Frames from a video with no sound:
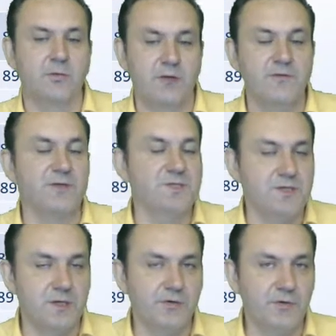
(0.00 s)

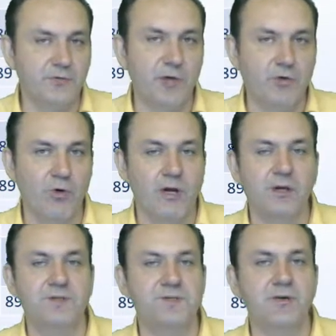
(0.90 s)
Инвестировать в такое
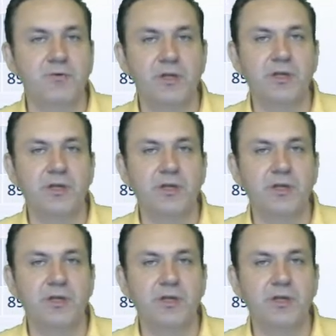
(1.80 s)
агрессивное